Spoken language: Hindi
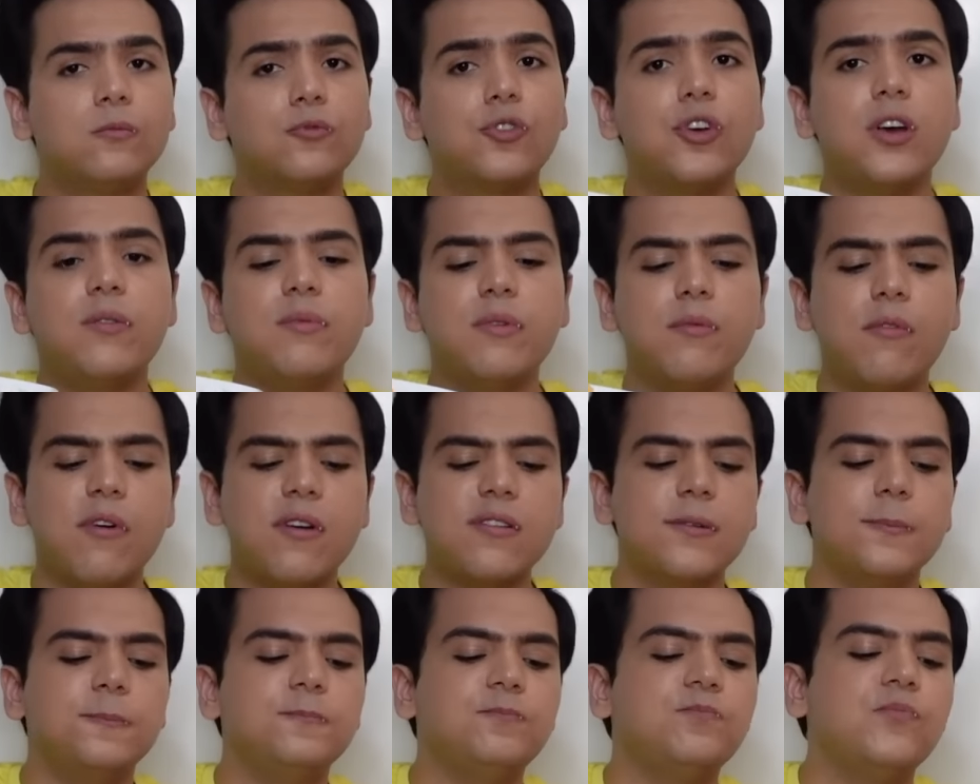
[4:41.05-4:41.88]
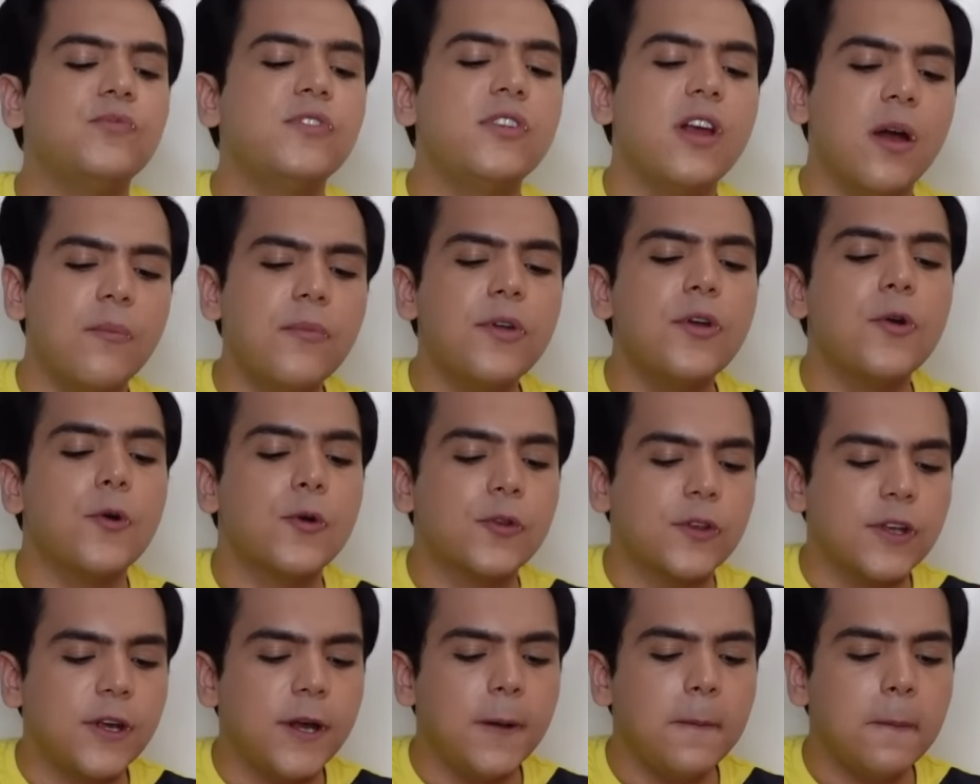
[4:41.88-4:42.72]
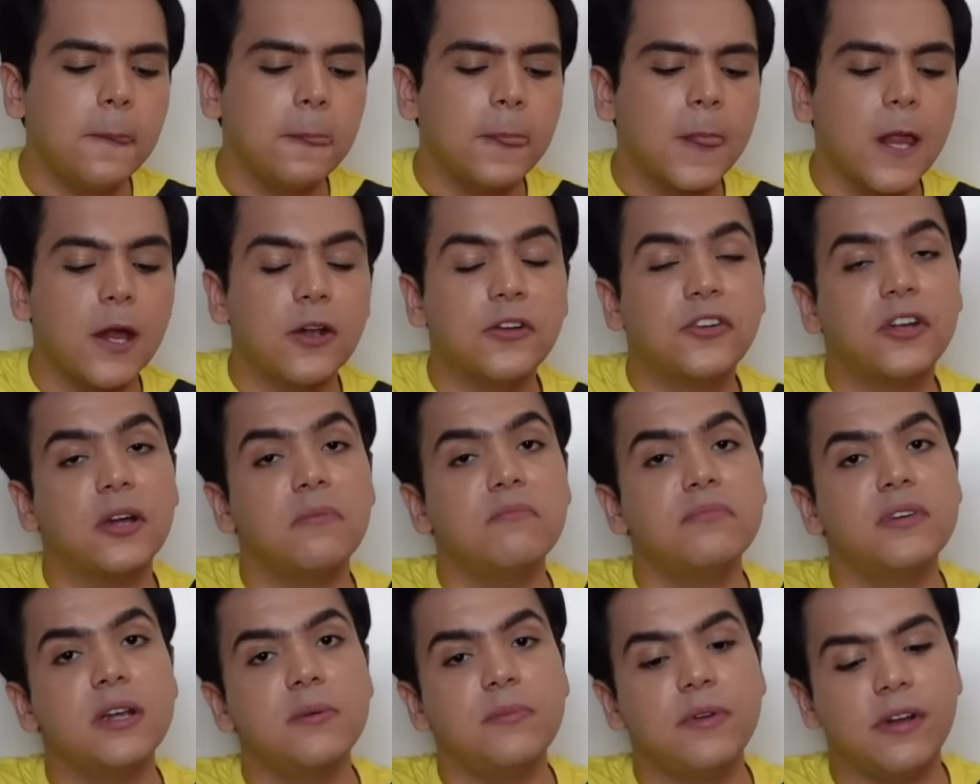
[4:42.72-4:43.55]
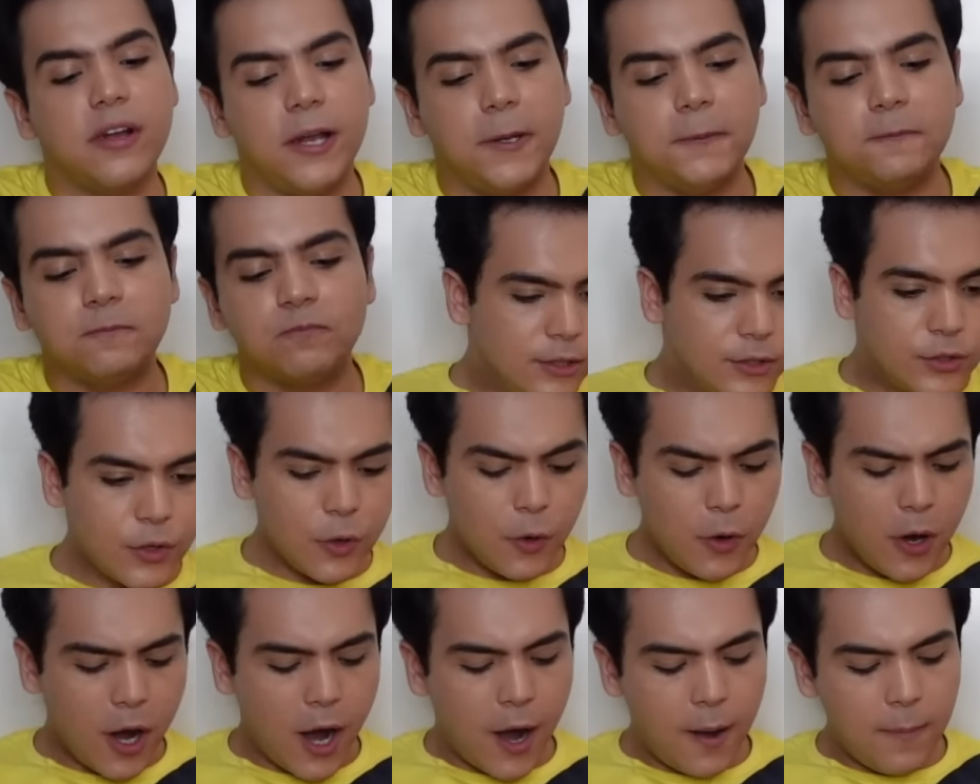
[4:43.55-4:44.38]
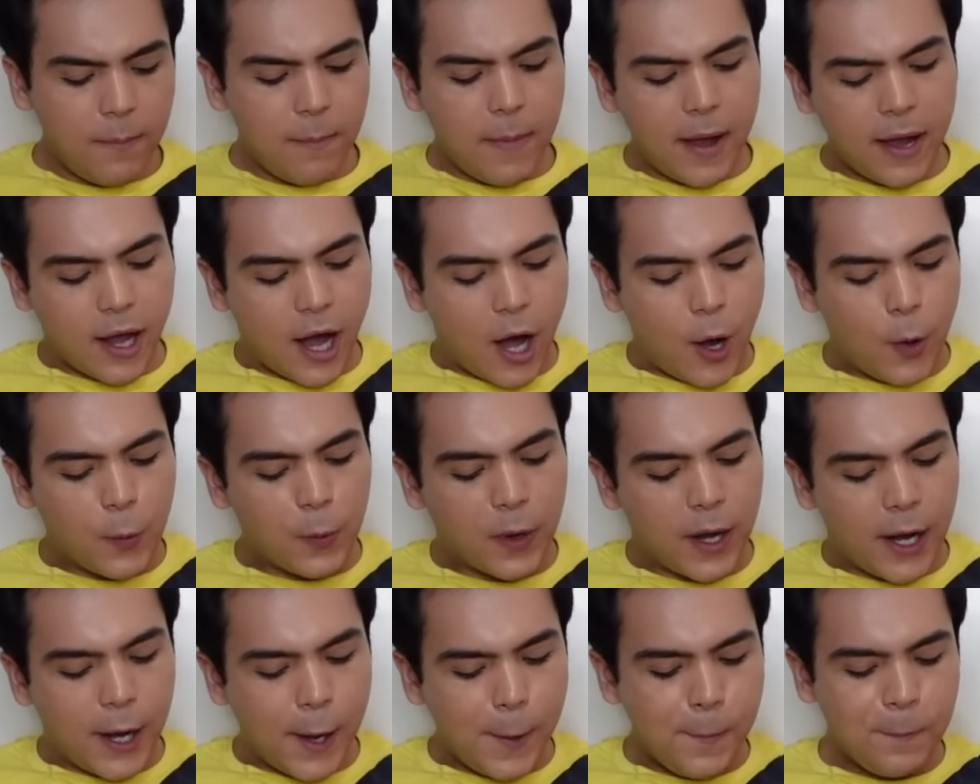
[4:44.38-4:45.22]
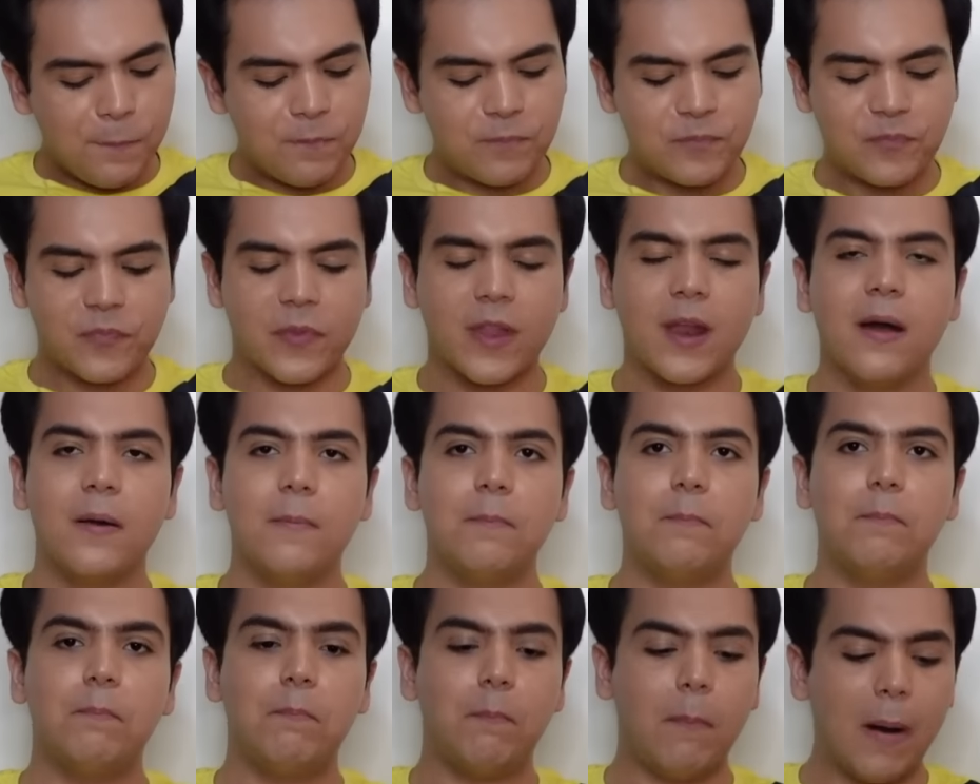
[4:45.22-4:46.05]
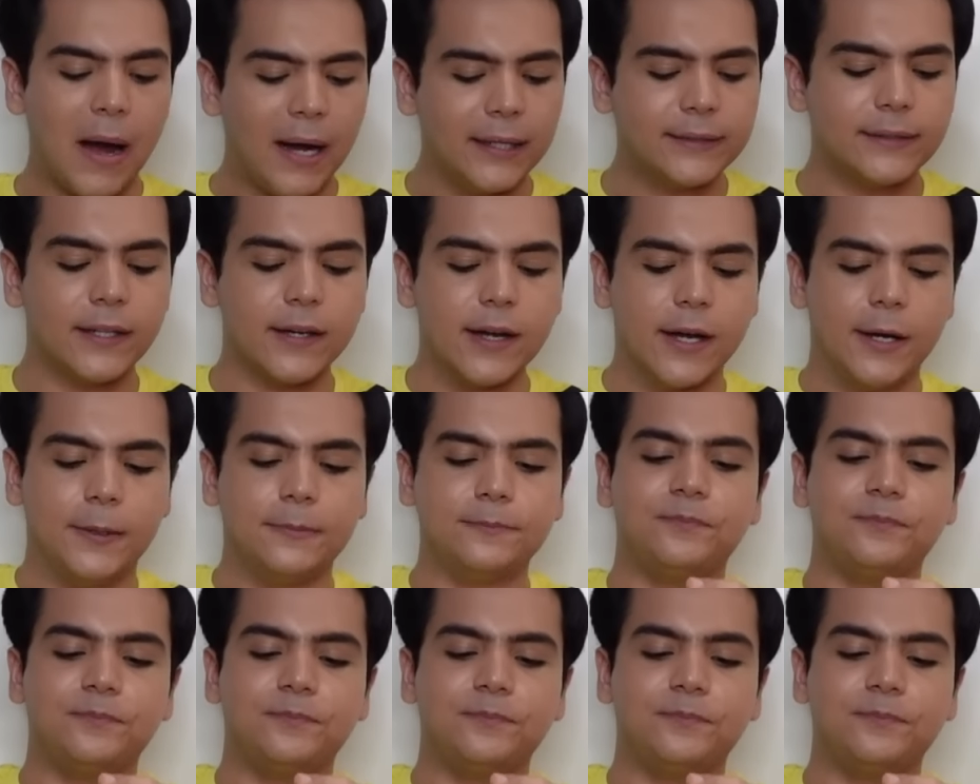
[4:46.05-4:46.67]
तो ये भी बहुत यमी होती है टमटम इडली सो अब मैं खाऊंगा पात्रा